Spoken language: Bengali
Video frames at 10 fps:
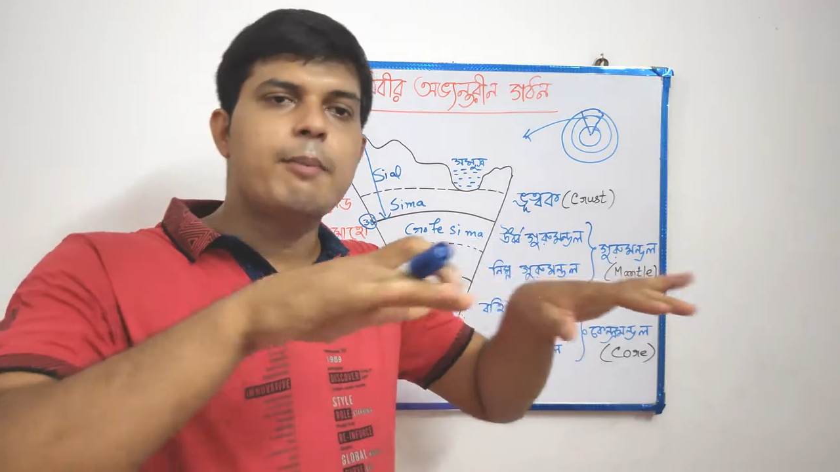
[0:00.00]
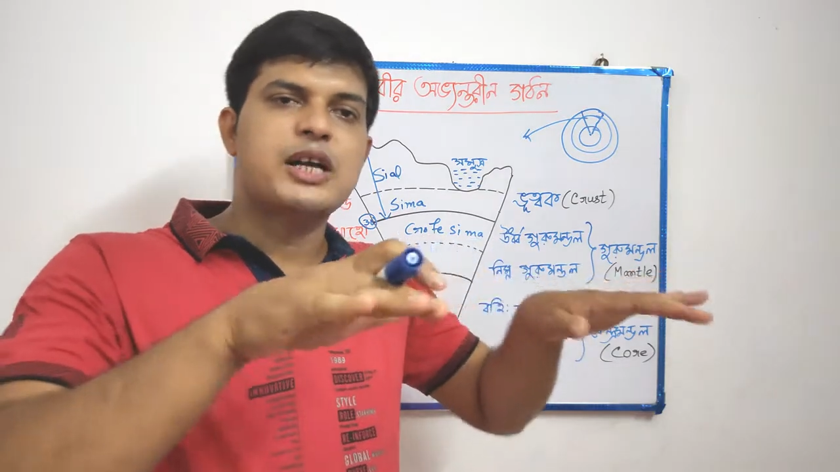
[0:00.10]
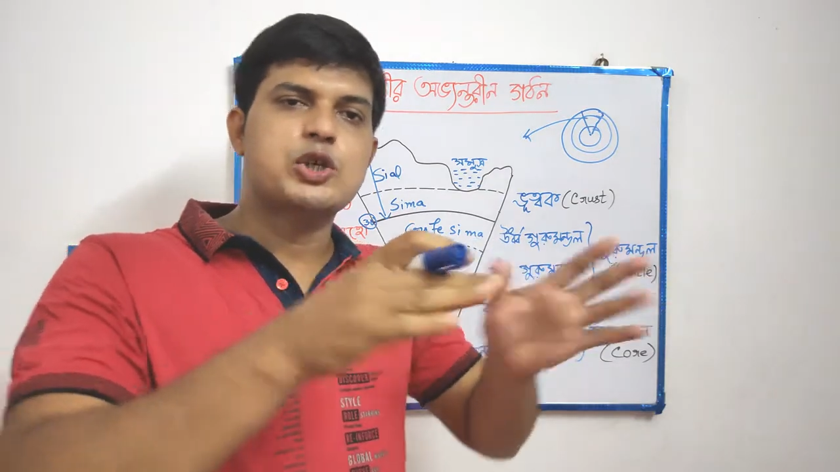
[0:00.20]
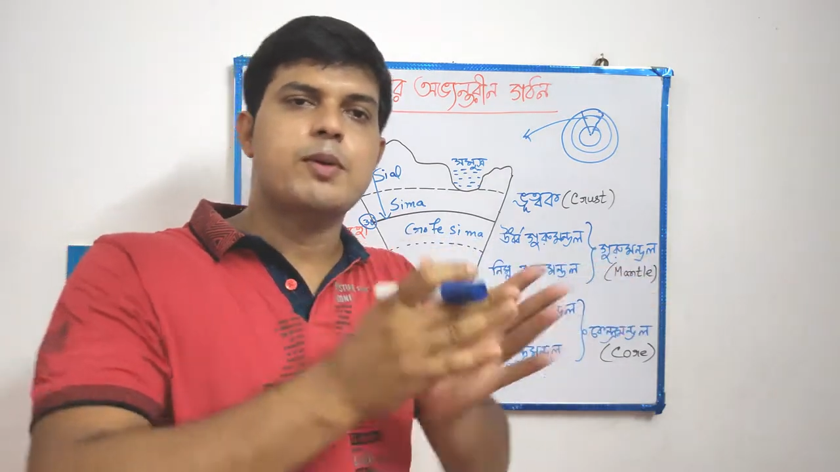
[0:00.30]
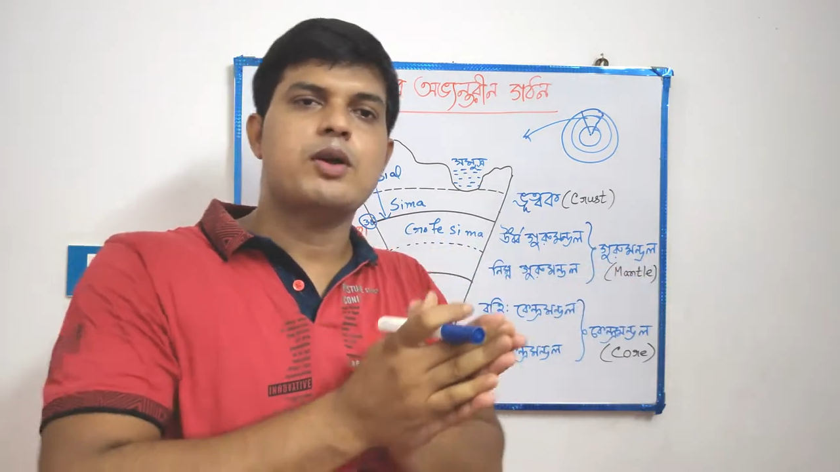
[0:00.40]

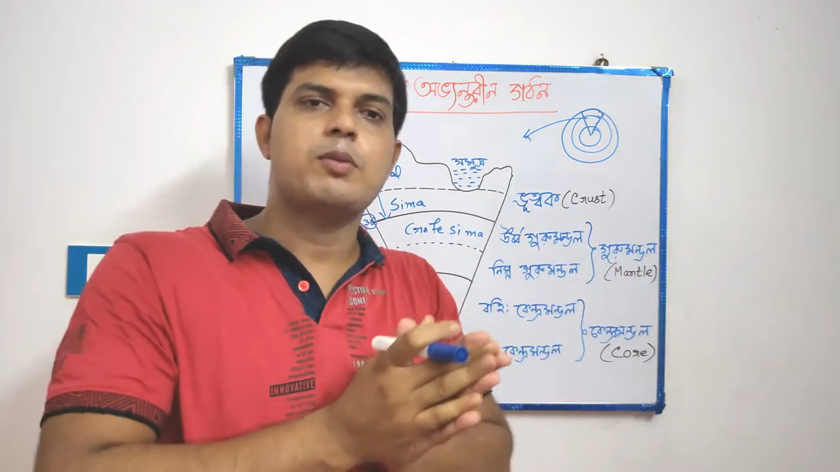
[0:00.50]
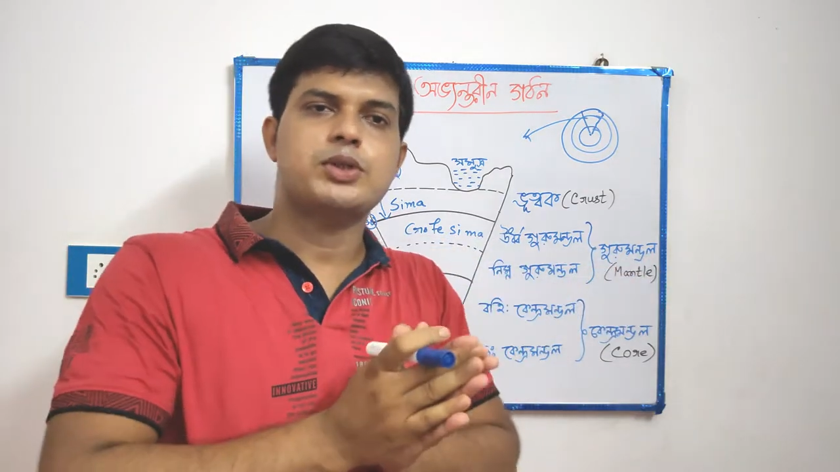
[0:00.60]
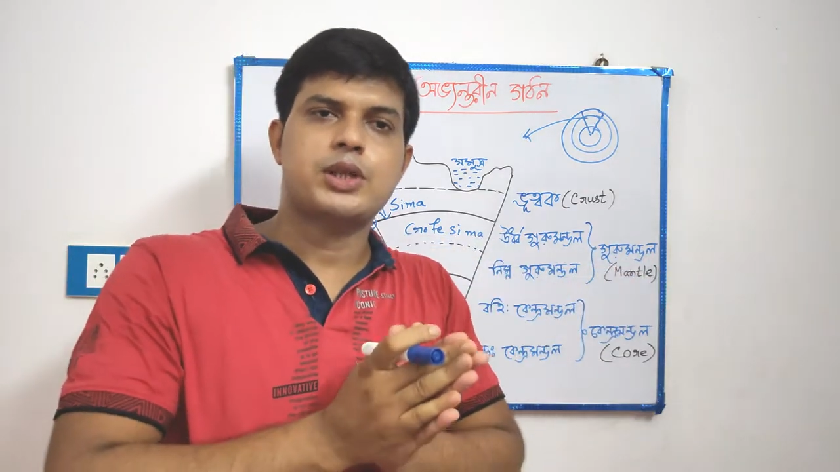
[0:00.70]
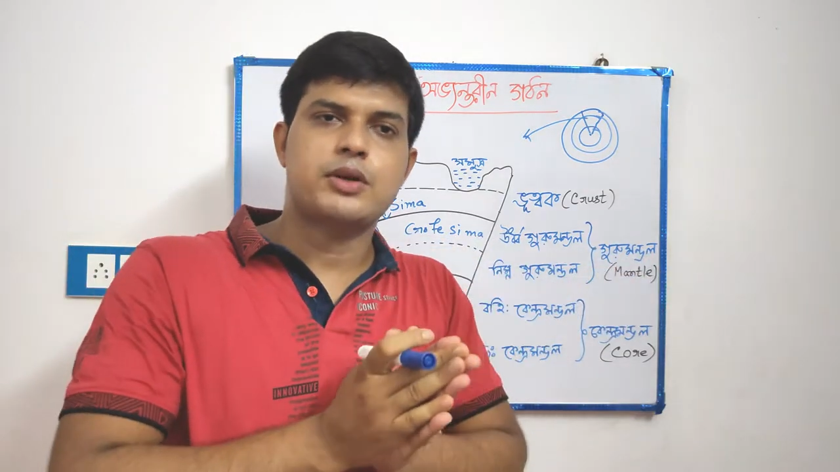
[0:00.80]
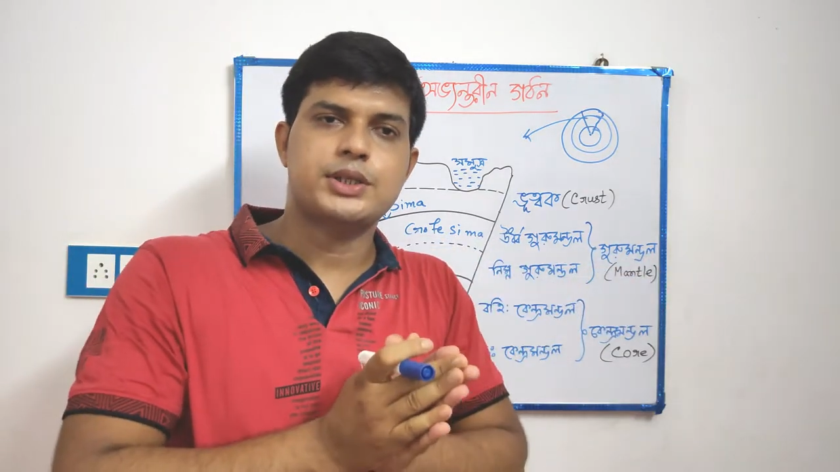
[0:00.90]
ভাসমান
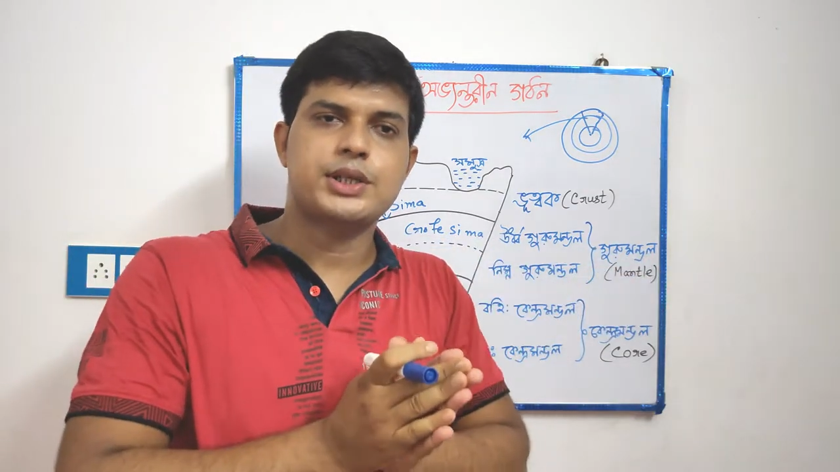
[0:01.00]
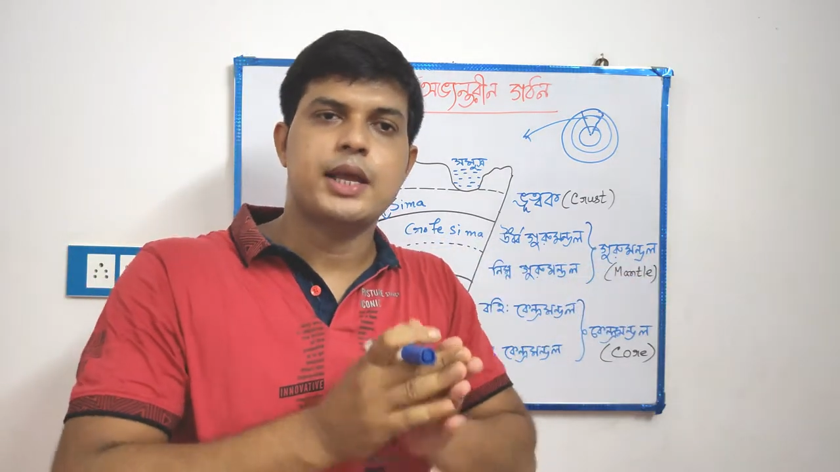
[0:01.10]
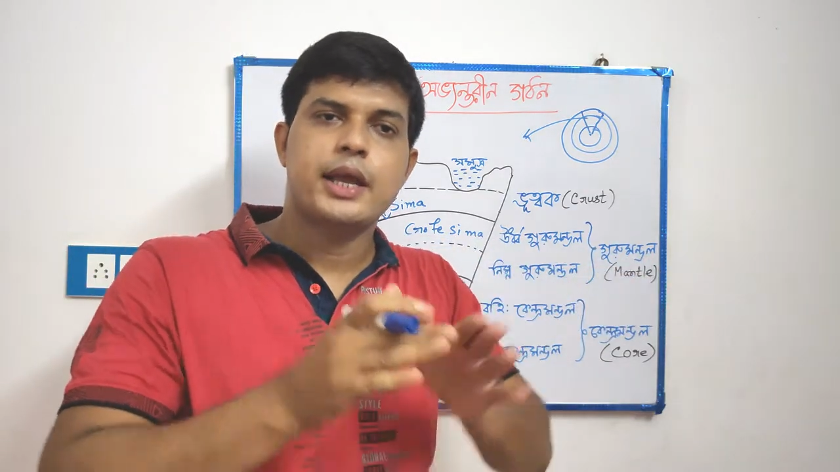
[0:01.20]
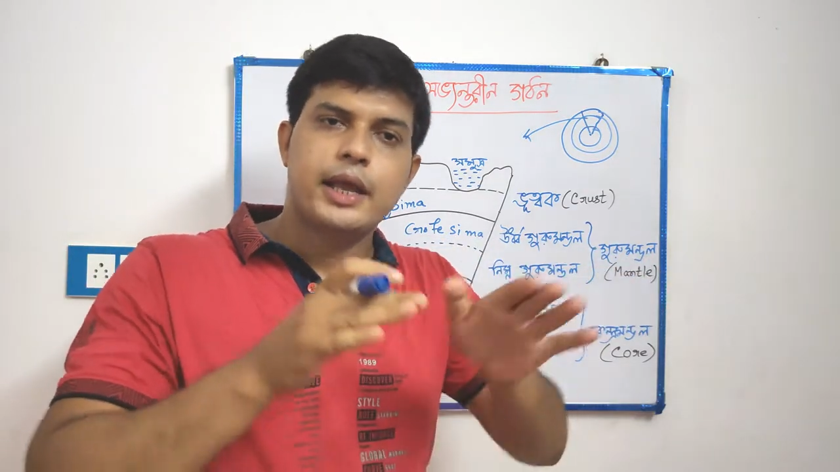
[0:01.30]
অবস্থায় রয়েছে